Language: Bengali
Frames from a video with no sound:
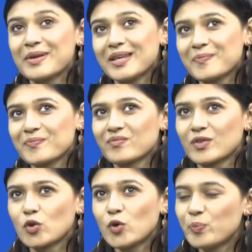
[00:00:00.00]
আমি
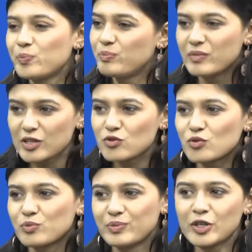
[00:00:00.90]
খুব একটু
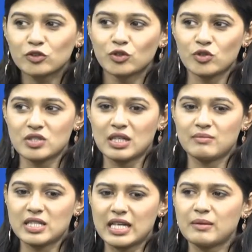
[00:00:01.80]
বিরক্ত হচ্ছিলাম
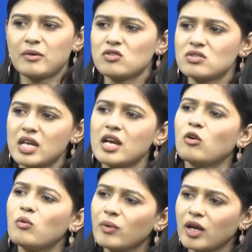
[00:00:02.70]
যে একটা মানুষ
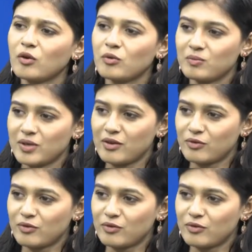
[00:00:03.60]
এরকম কেন বিহেভ